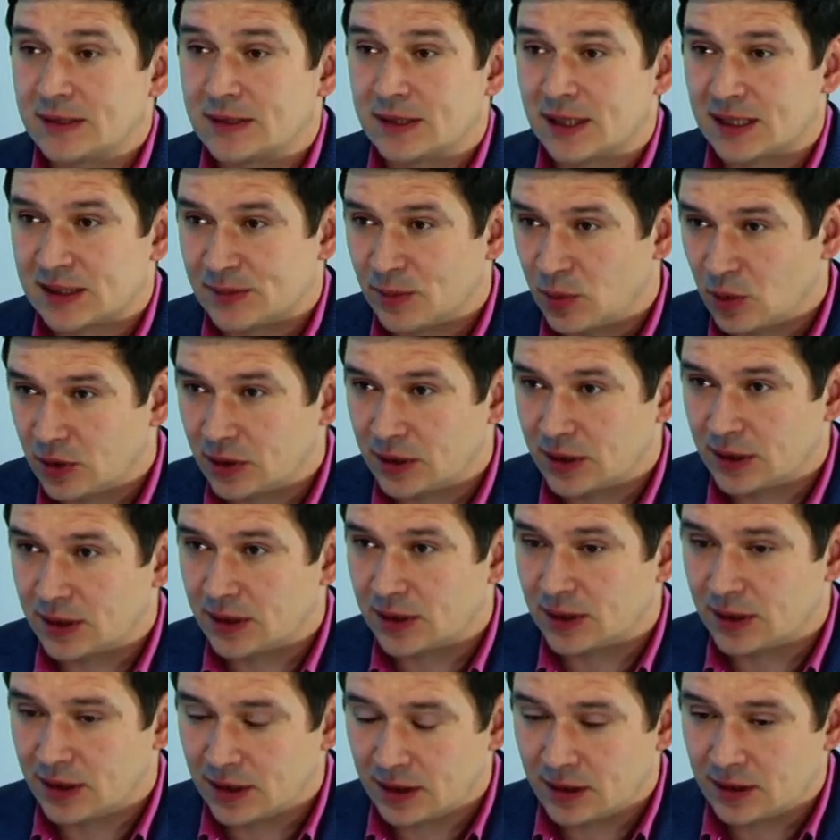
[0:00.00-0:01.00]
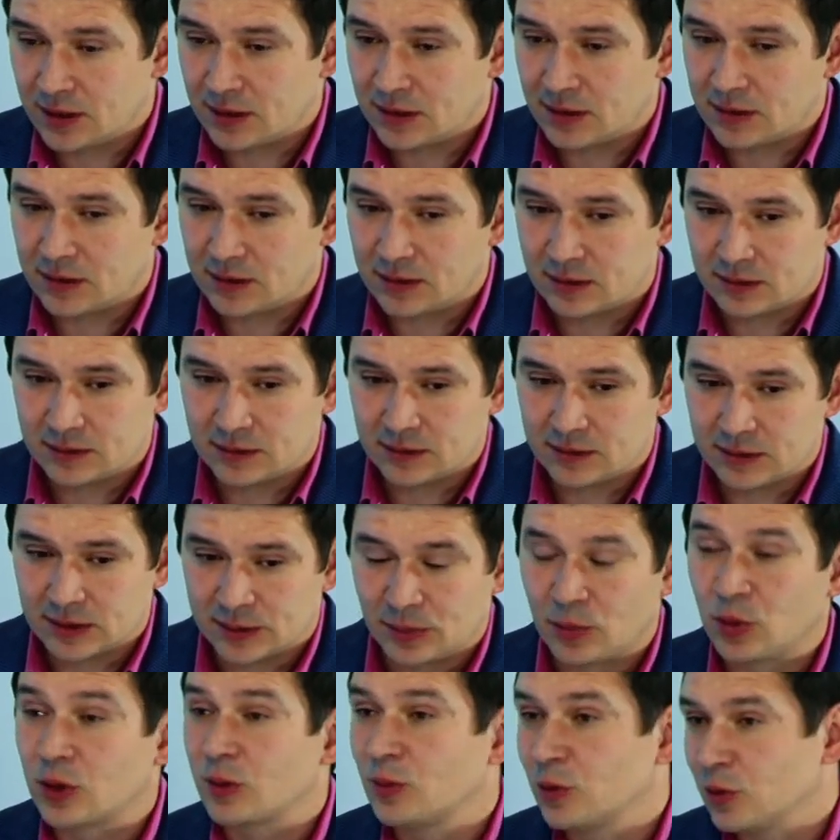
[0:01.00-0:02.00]
разборный э,
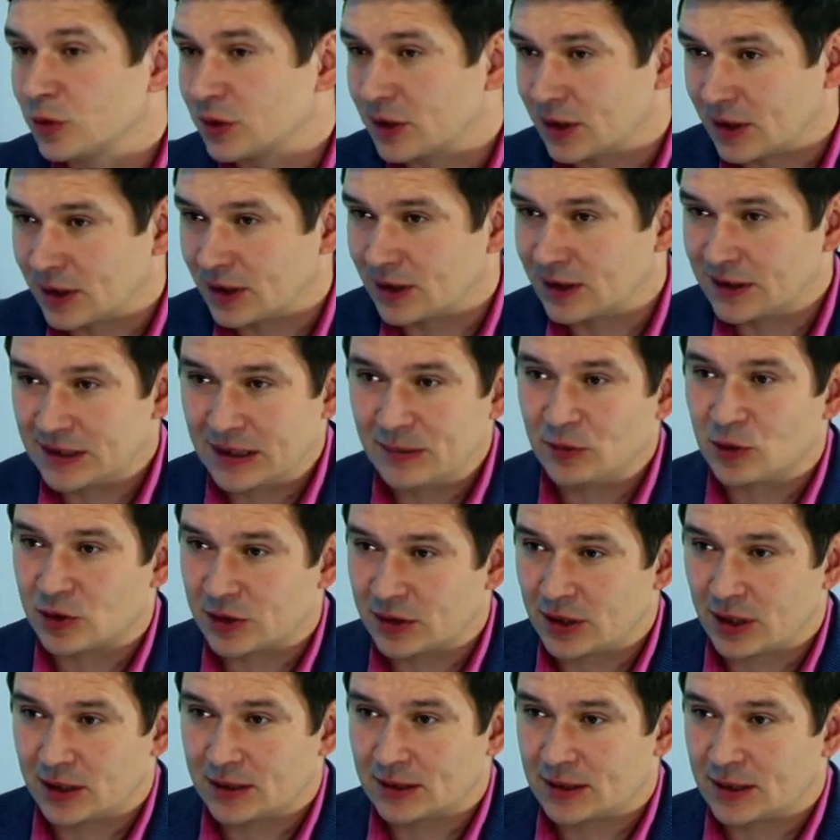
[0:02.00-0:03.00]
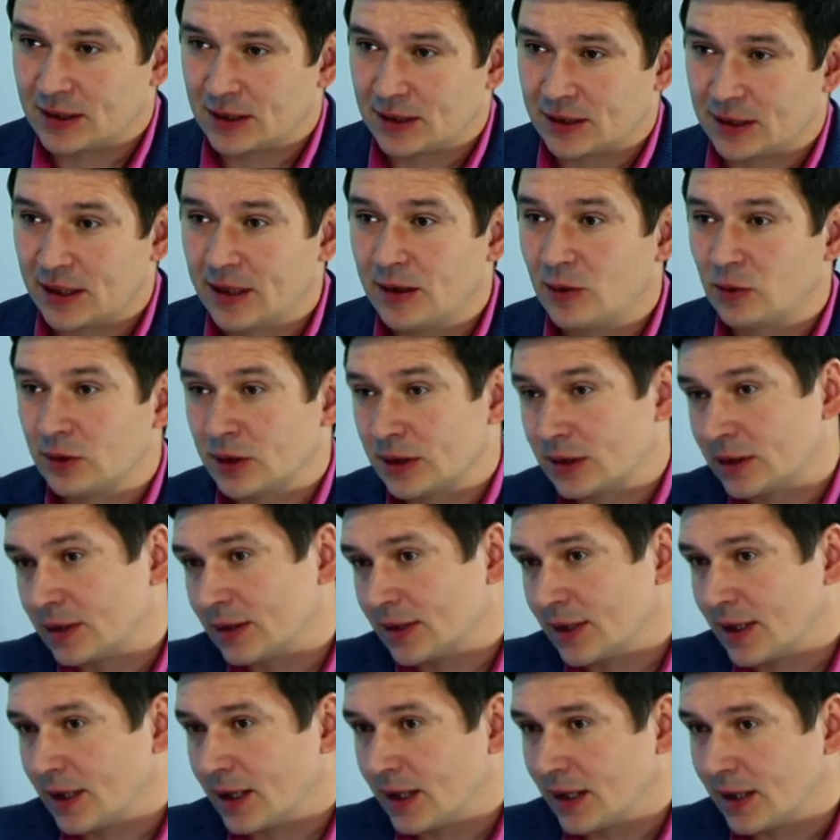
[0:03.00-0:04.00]
сбор мусора, если можно так сказать. Да? У нас
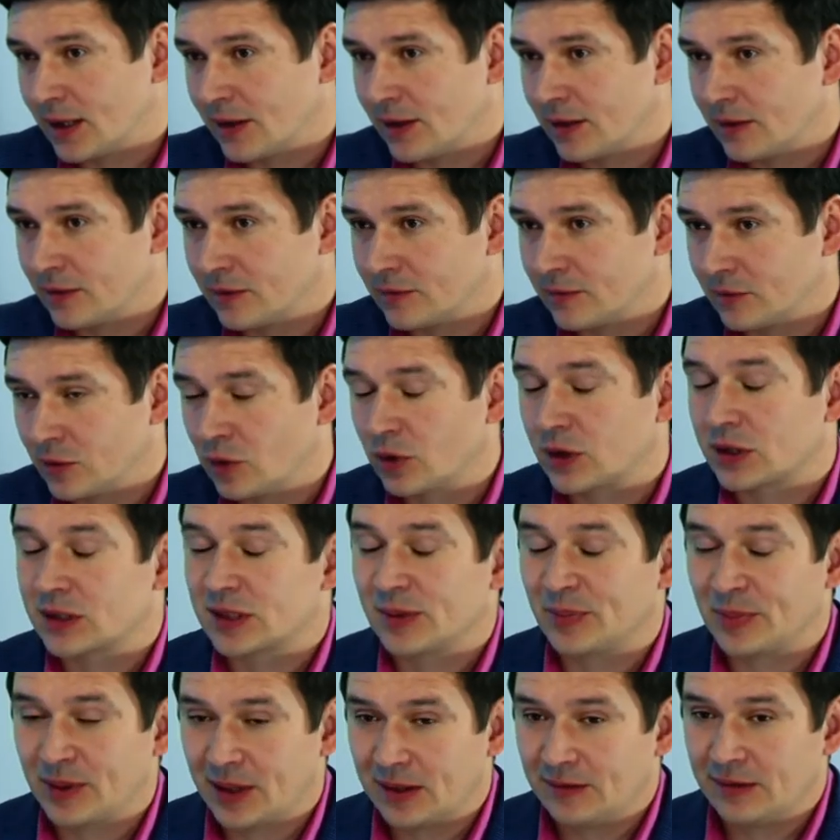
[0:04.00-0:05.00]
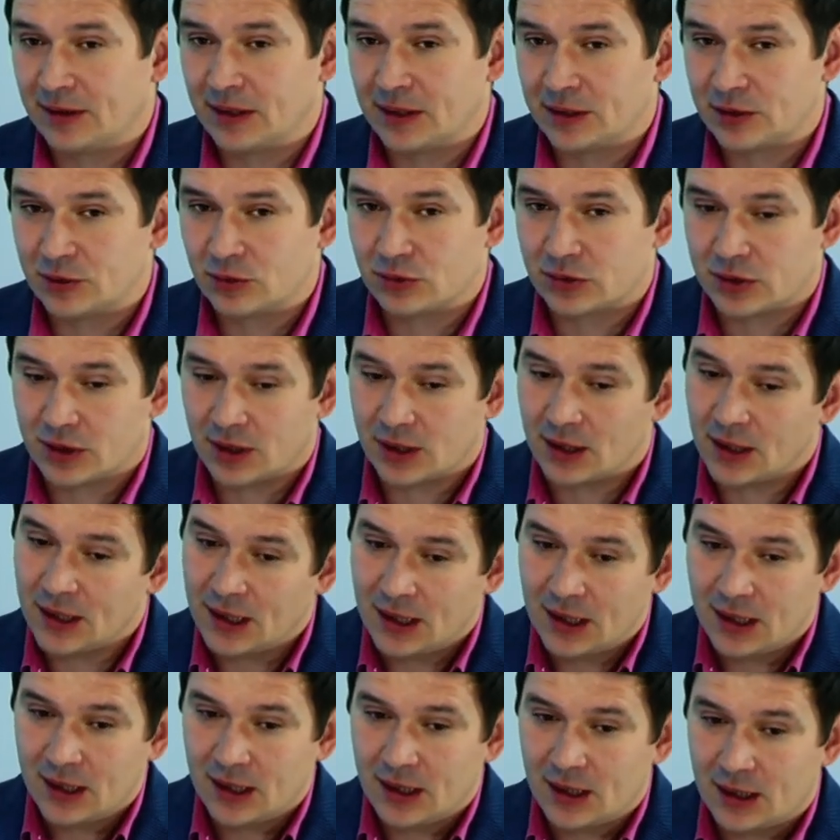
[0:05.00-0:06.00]
на, в городе появились уже
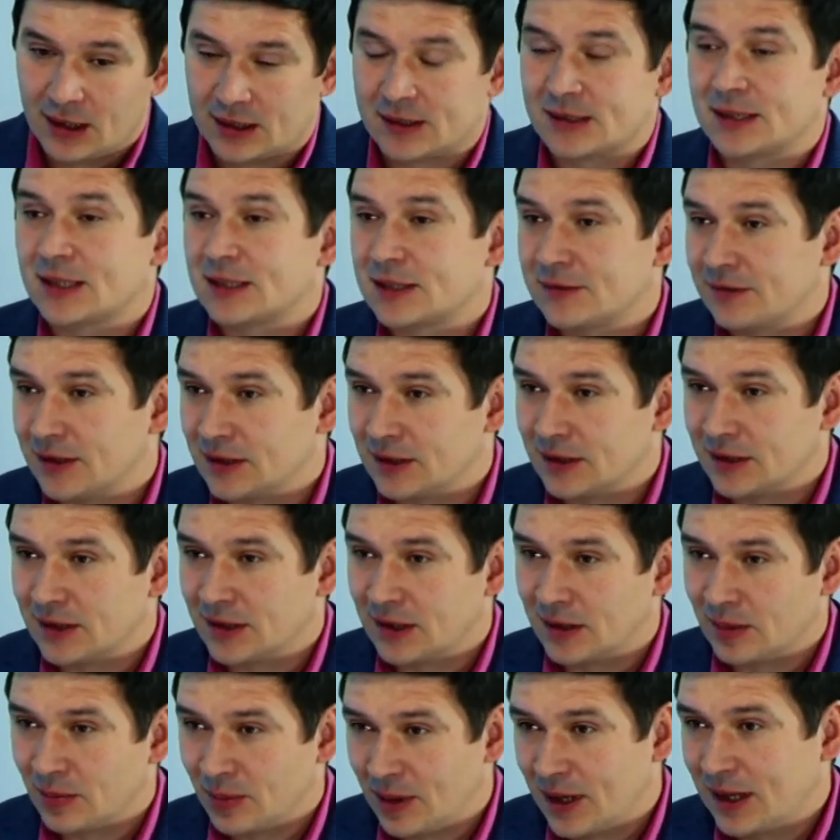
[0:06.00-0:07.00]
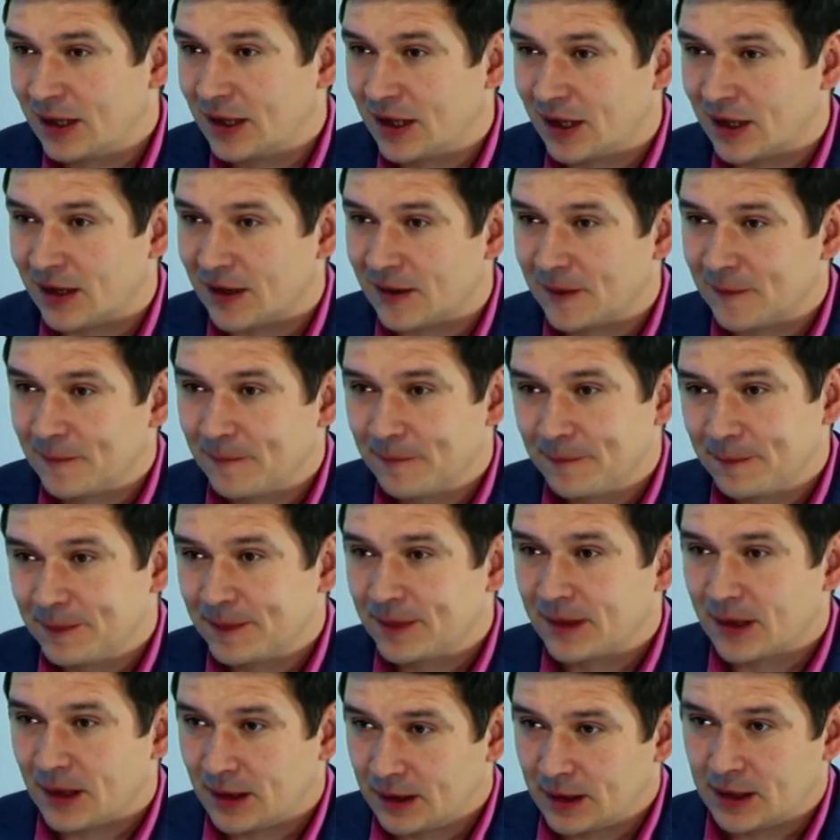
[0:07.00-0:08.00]
разноцветные баки,
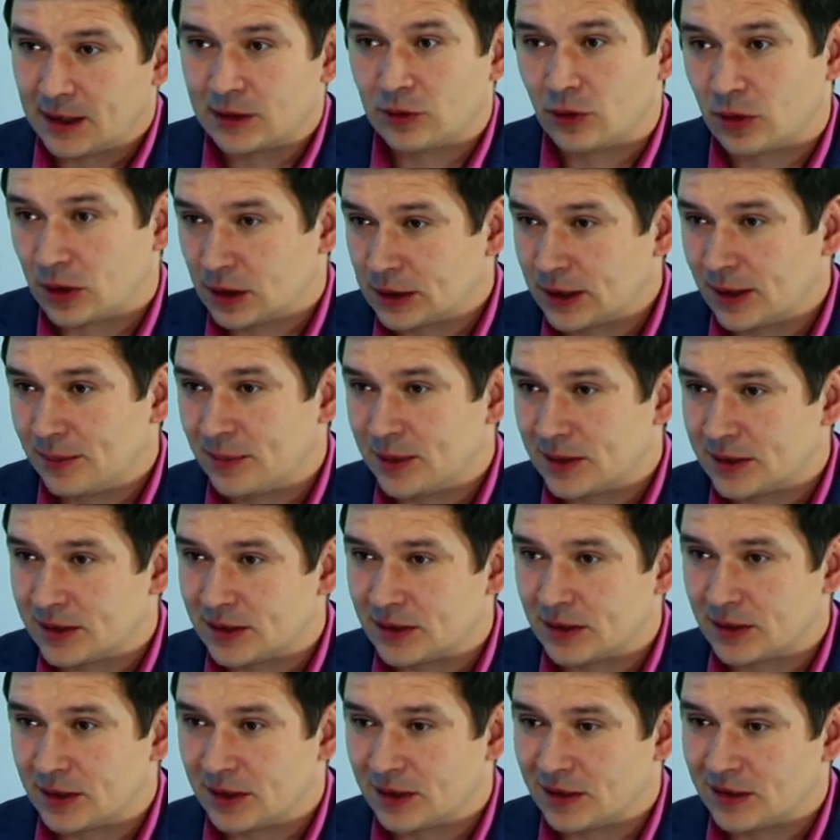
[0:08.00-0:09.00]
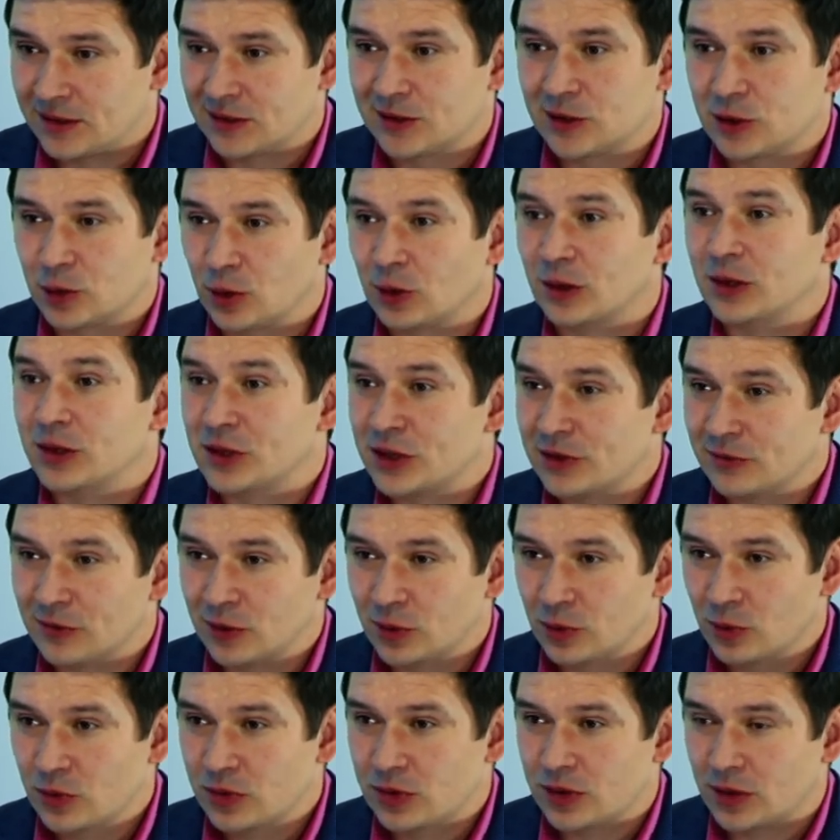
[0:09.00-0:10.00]
на которых написано, что для чего
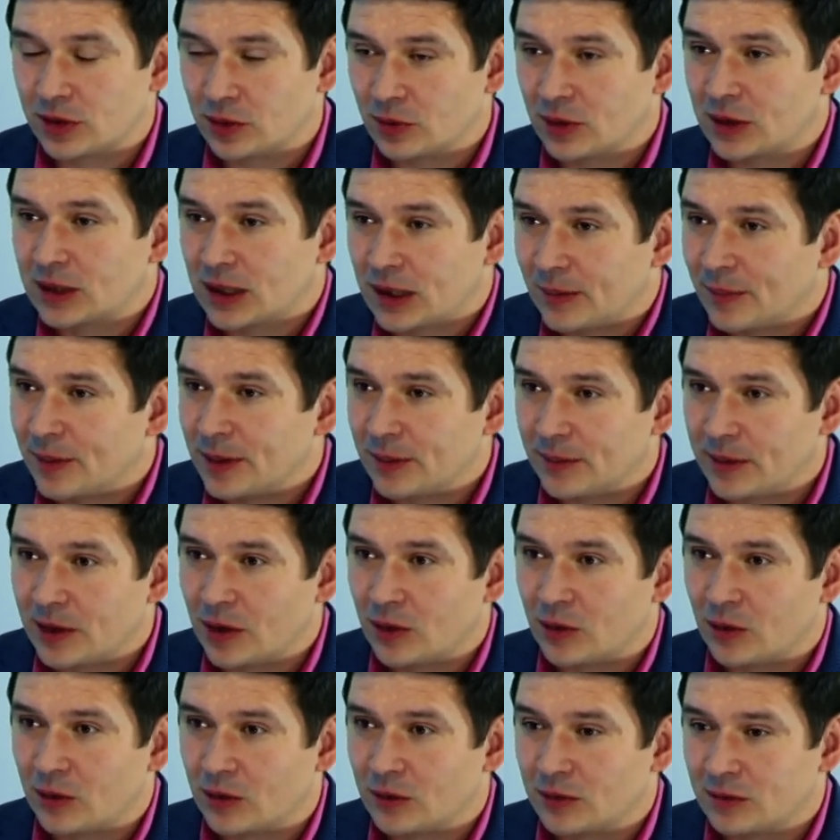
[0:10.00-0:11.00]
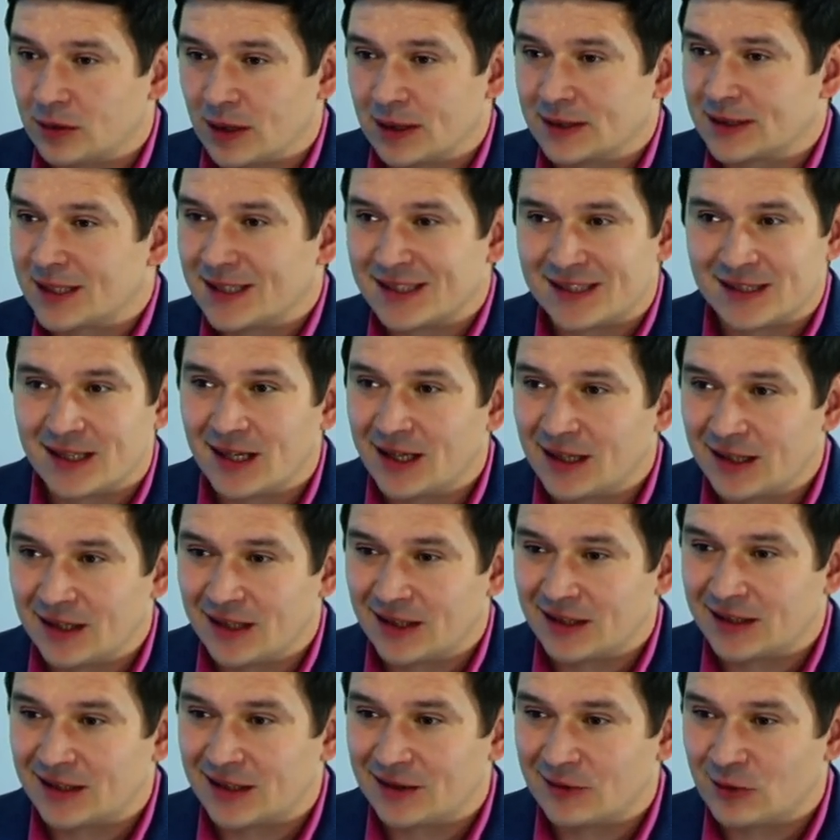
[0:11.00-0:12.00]
нужно, но я так понимаю,
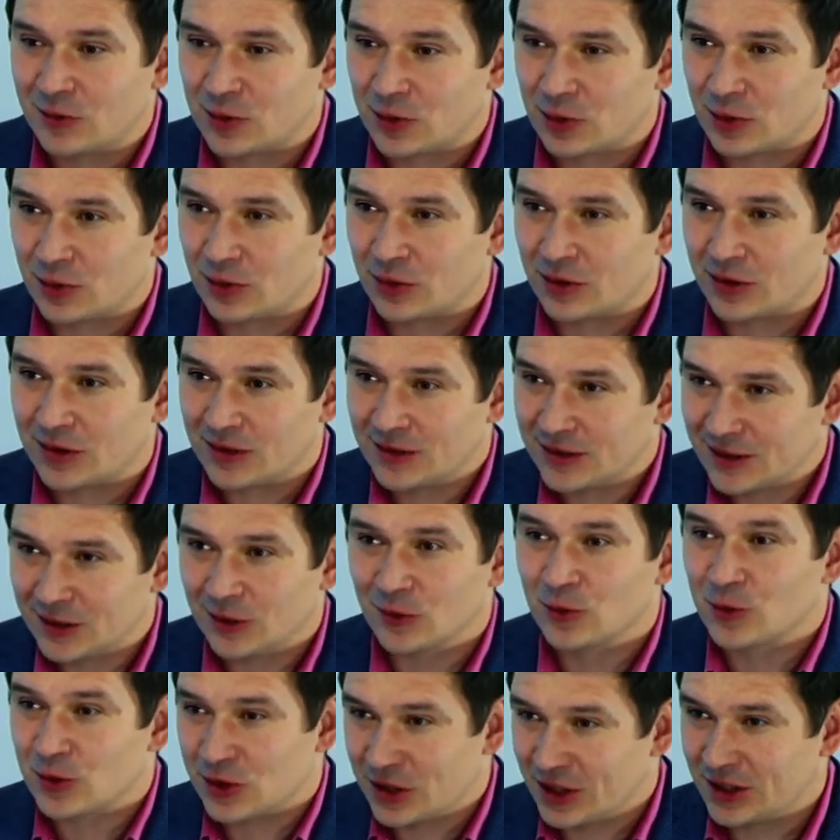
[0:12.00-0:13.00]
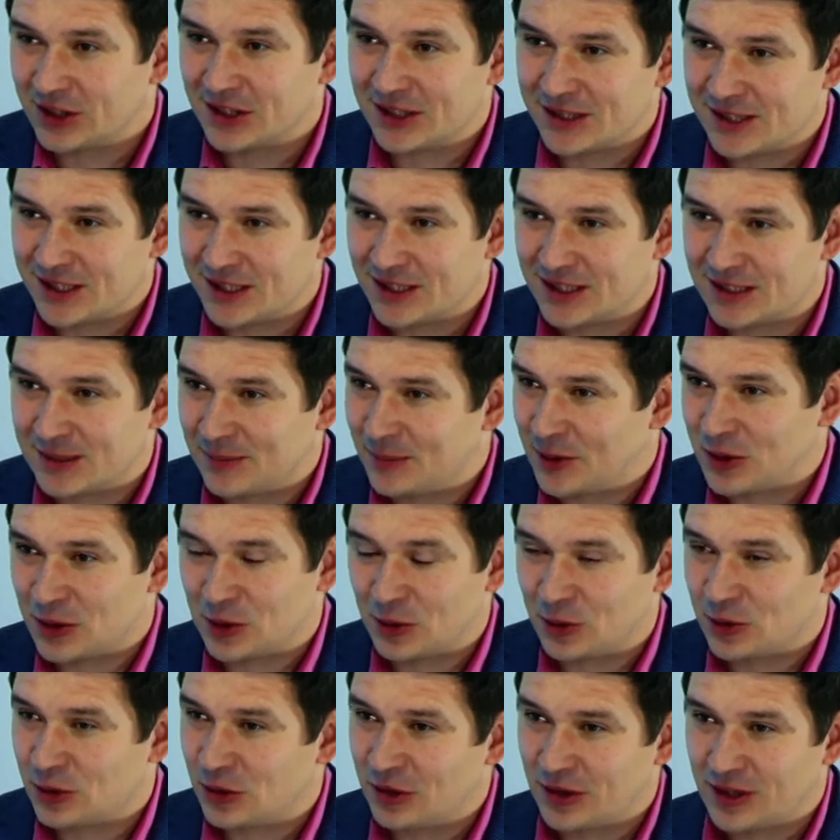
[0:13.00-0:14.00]
осознание того, что нужно это делать,
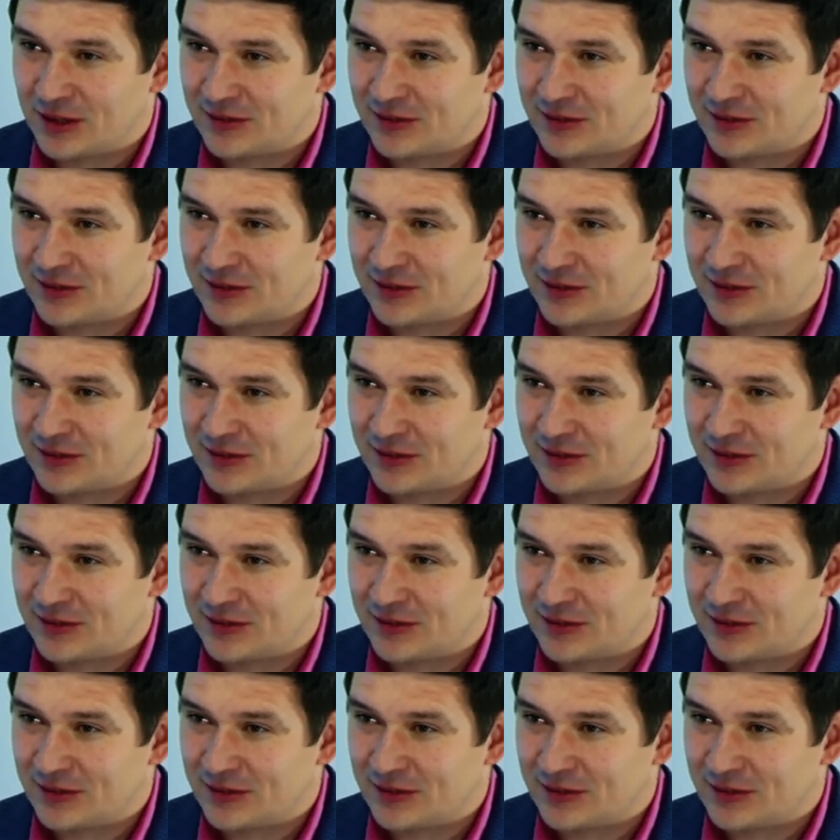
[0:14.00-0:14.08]
пришло еще не ко